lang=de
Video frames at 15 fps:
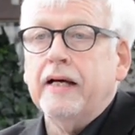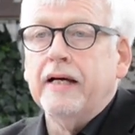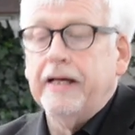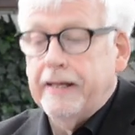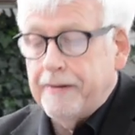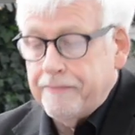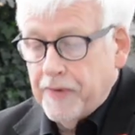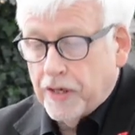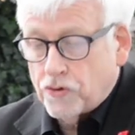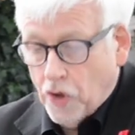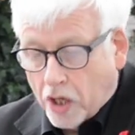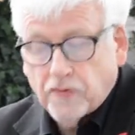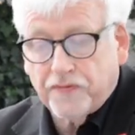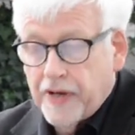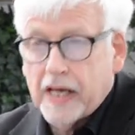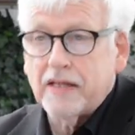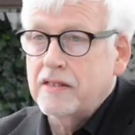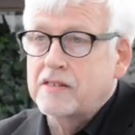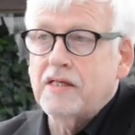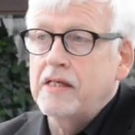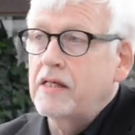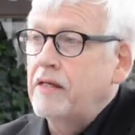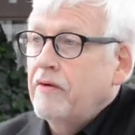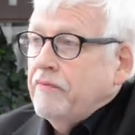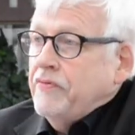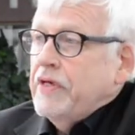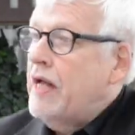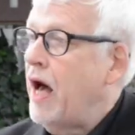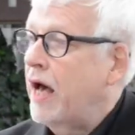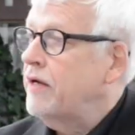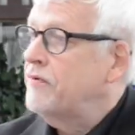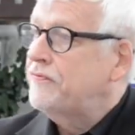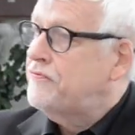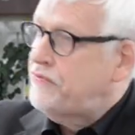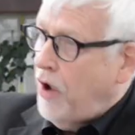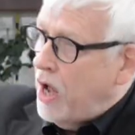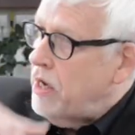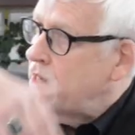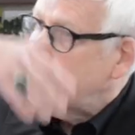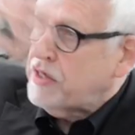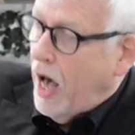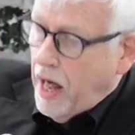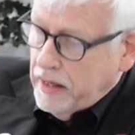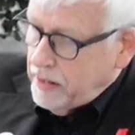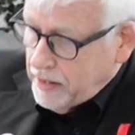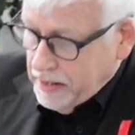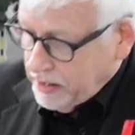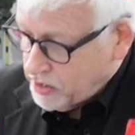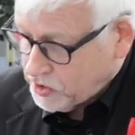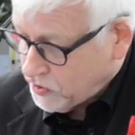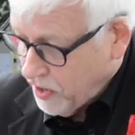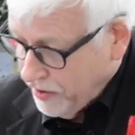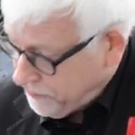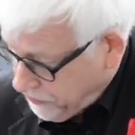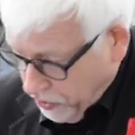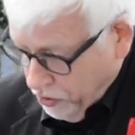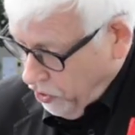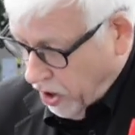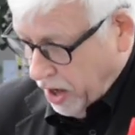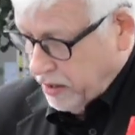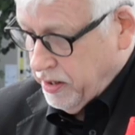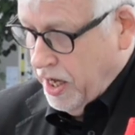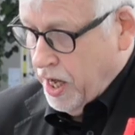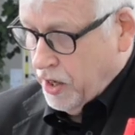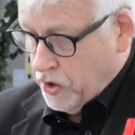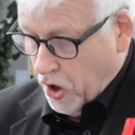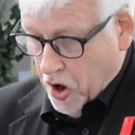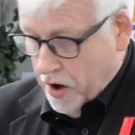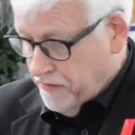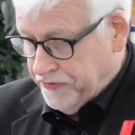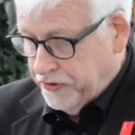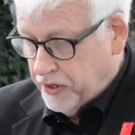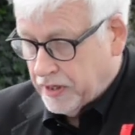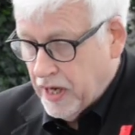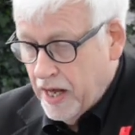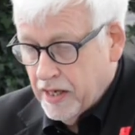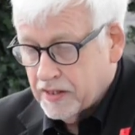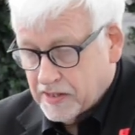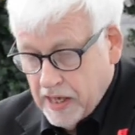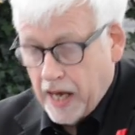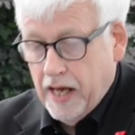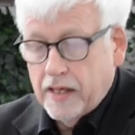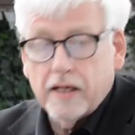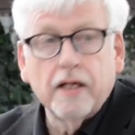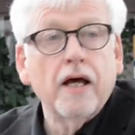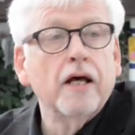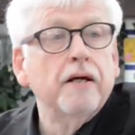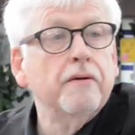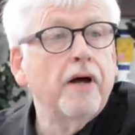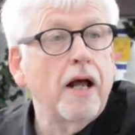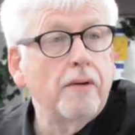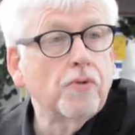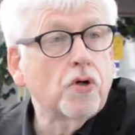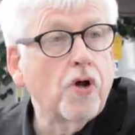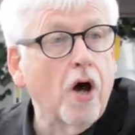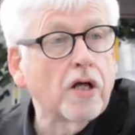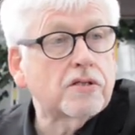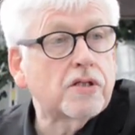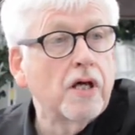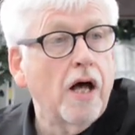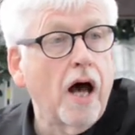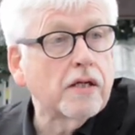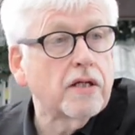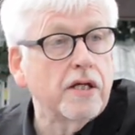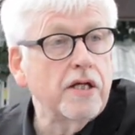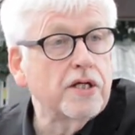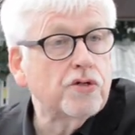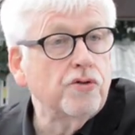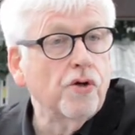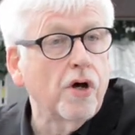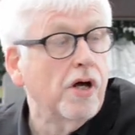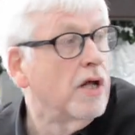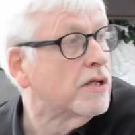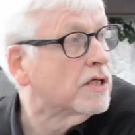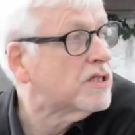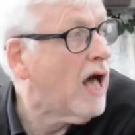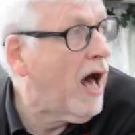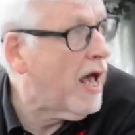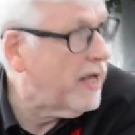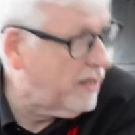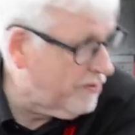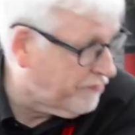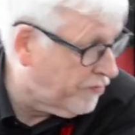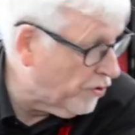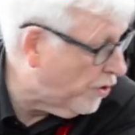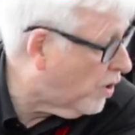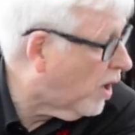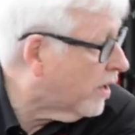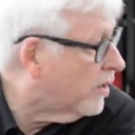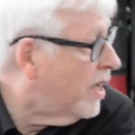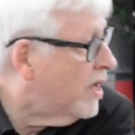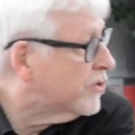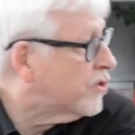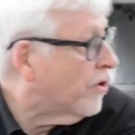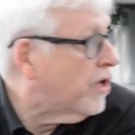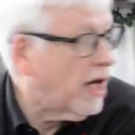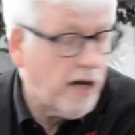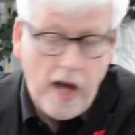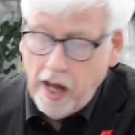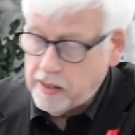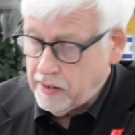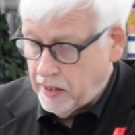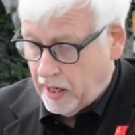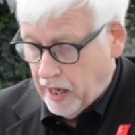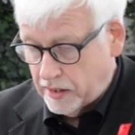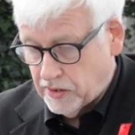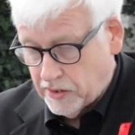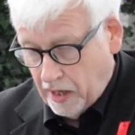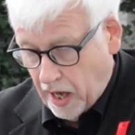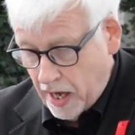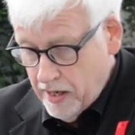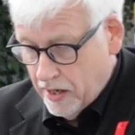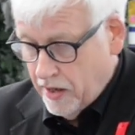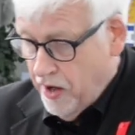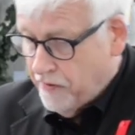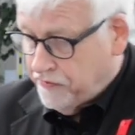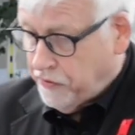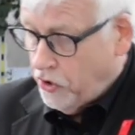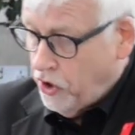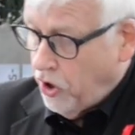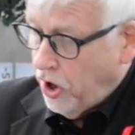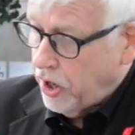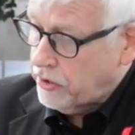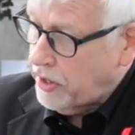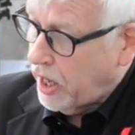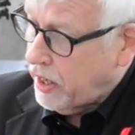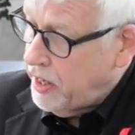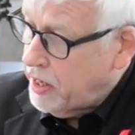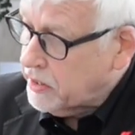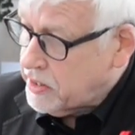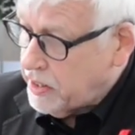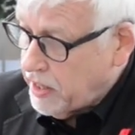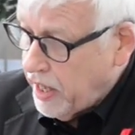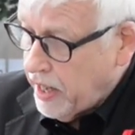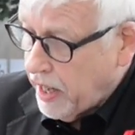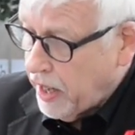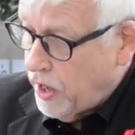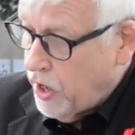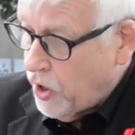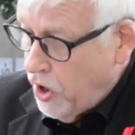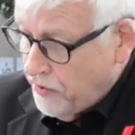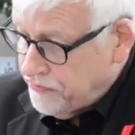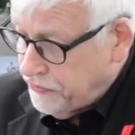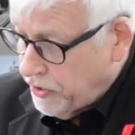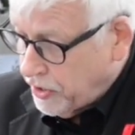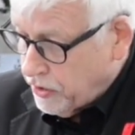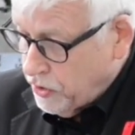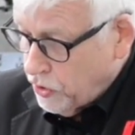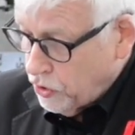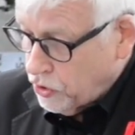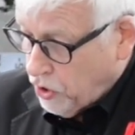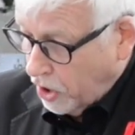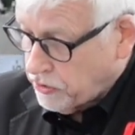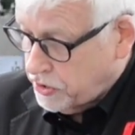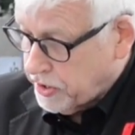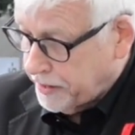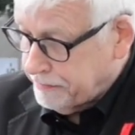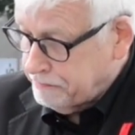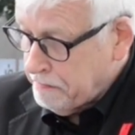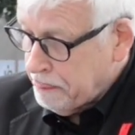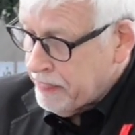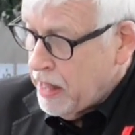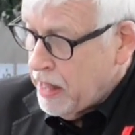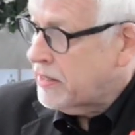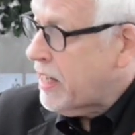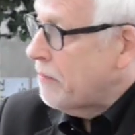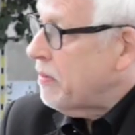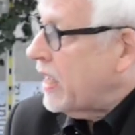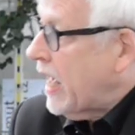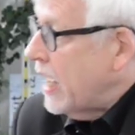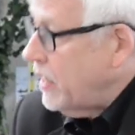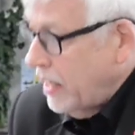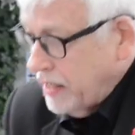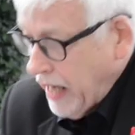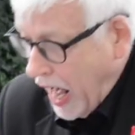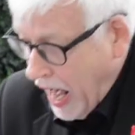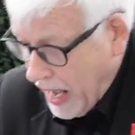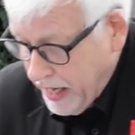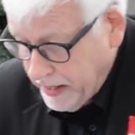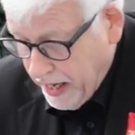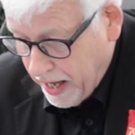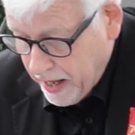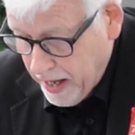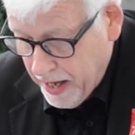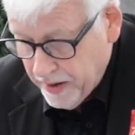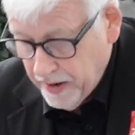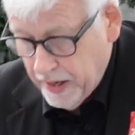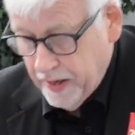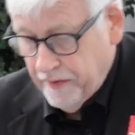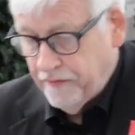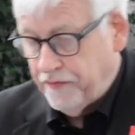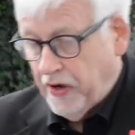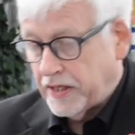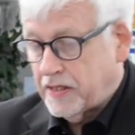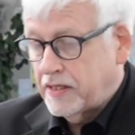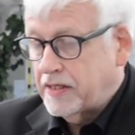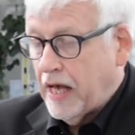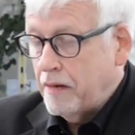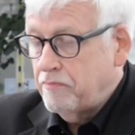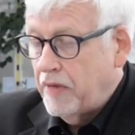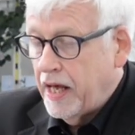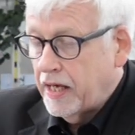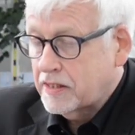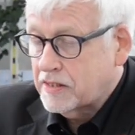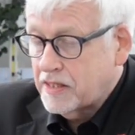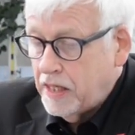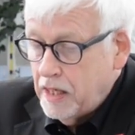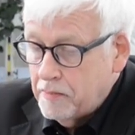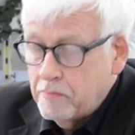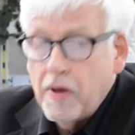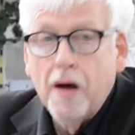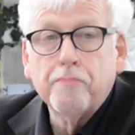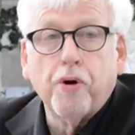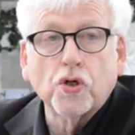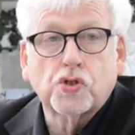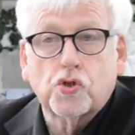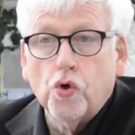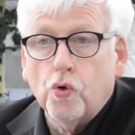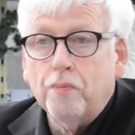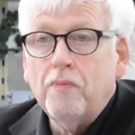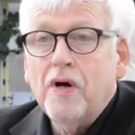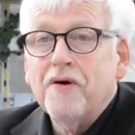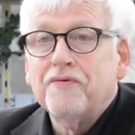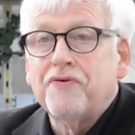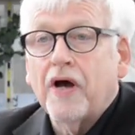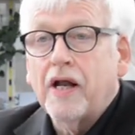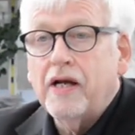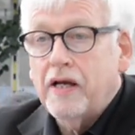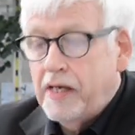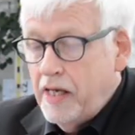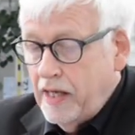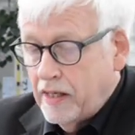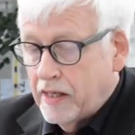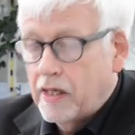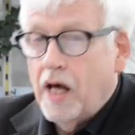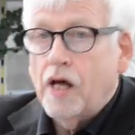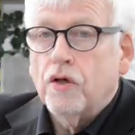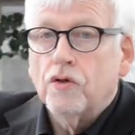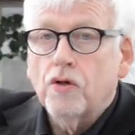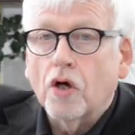Ähm, dort werden Sie wieder ein völlig anderes Füllhorn geöffnet sehen. Helmut Lorz hatte nicht nur das eine Füllhorn, sondern er hat eine ganze Reihe Füllhorner, die er öffnen konnte. Der bekennende Heiner äh, wird demnächst ihm posthum verliehen.